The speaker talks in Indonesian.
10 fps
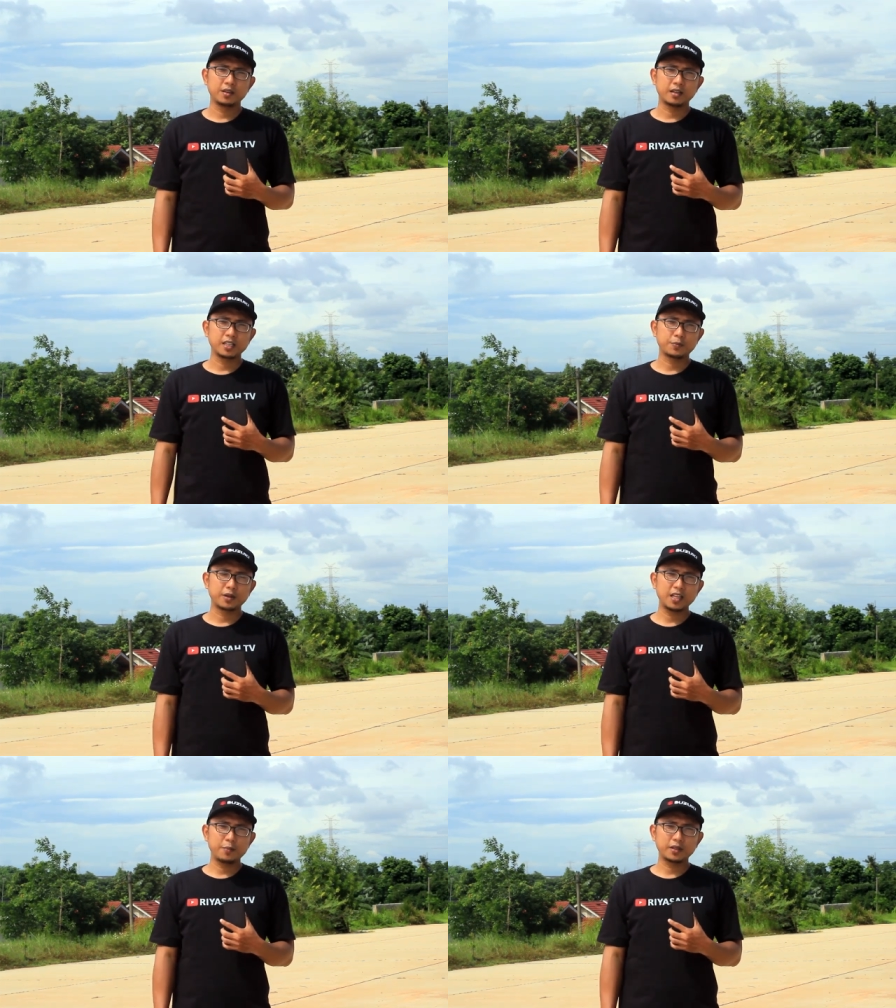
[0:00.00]
Nah,
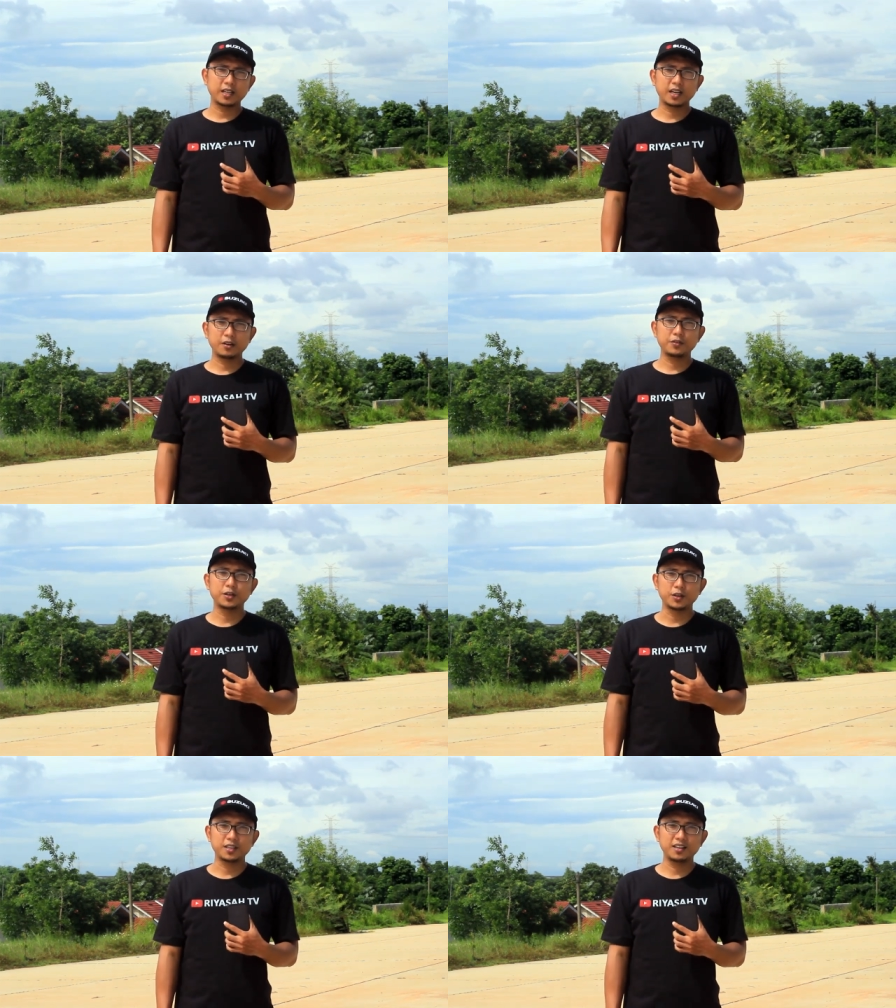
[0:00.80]
seperti apa tayangan
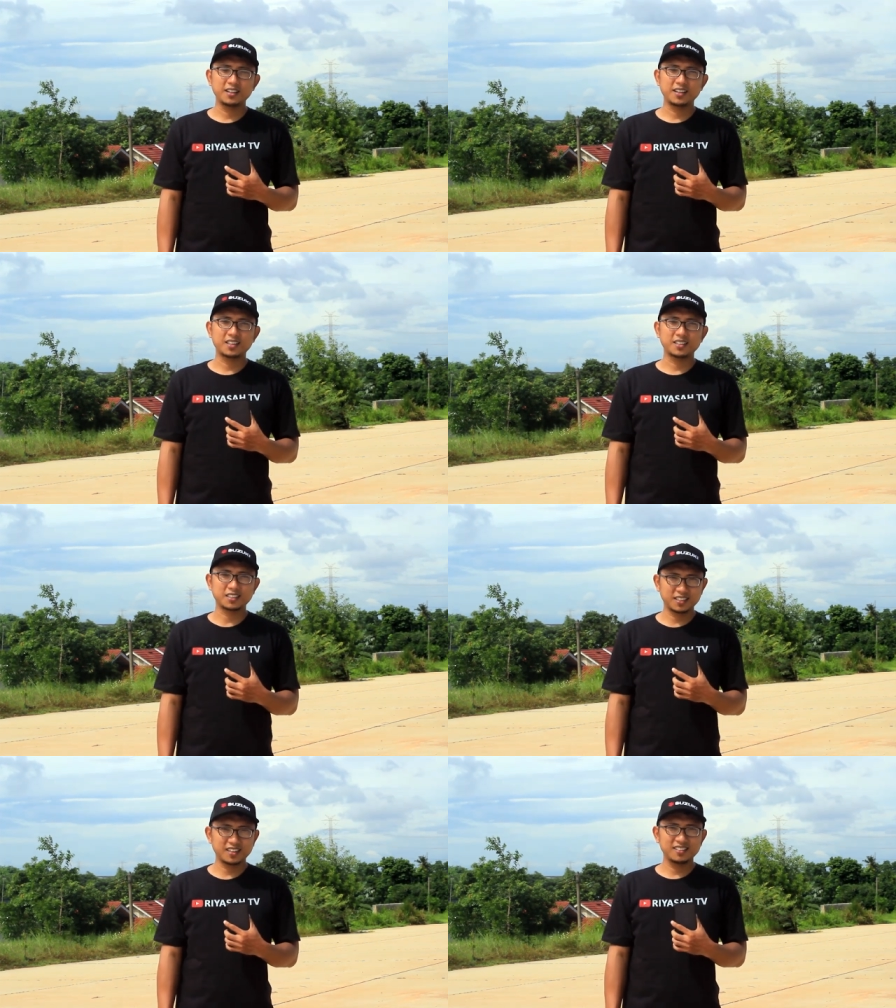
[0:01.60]
videonya?
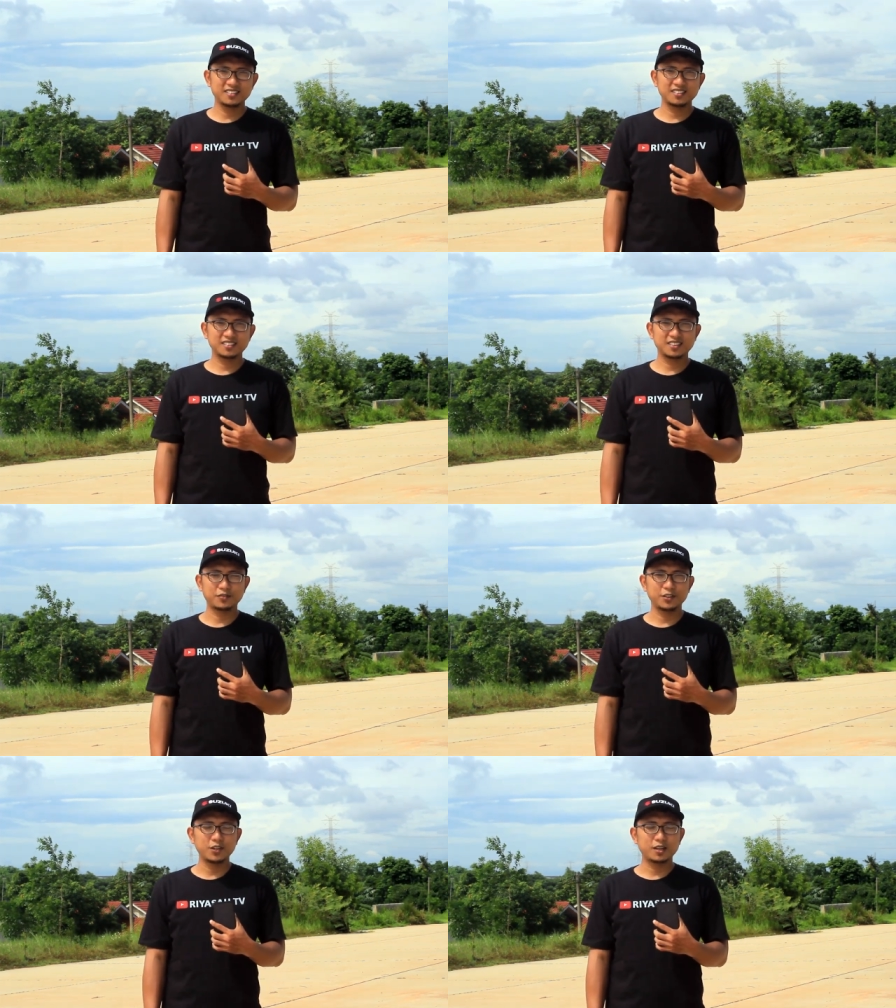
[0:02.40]
Saksikan
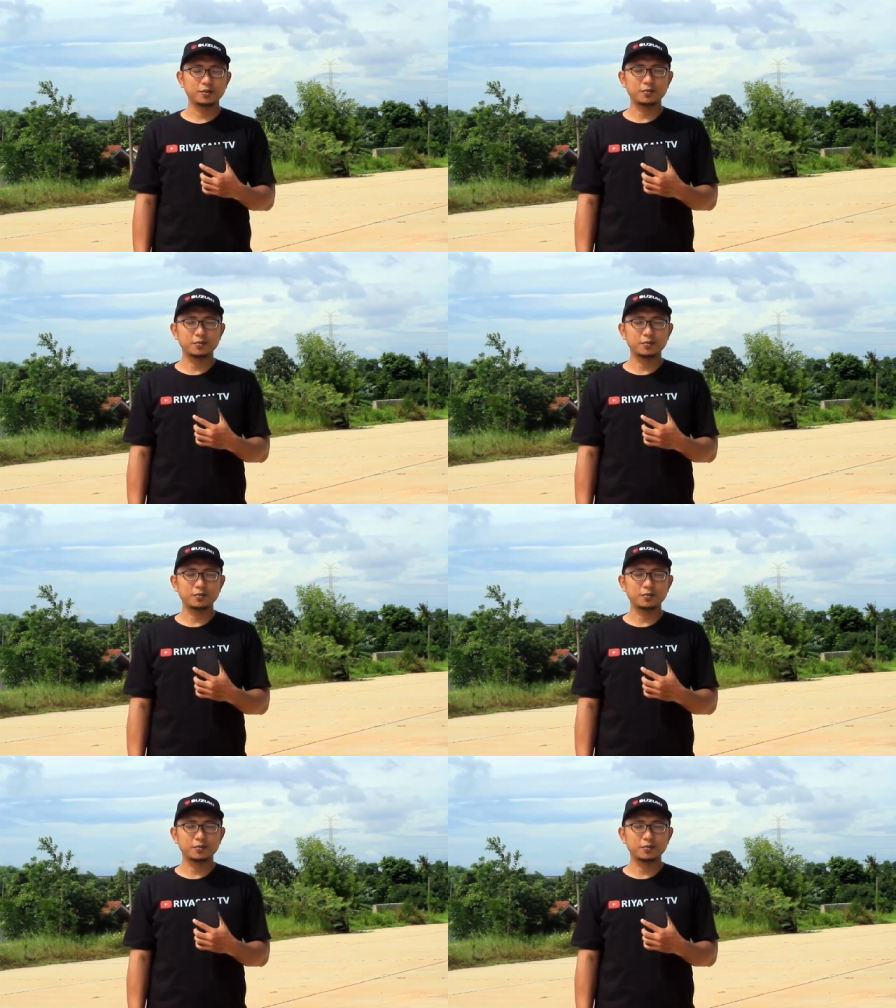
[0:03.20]
video yang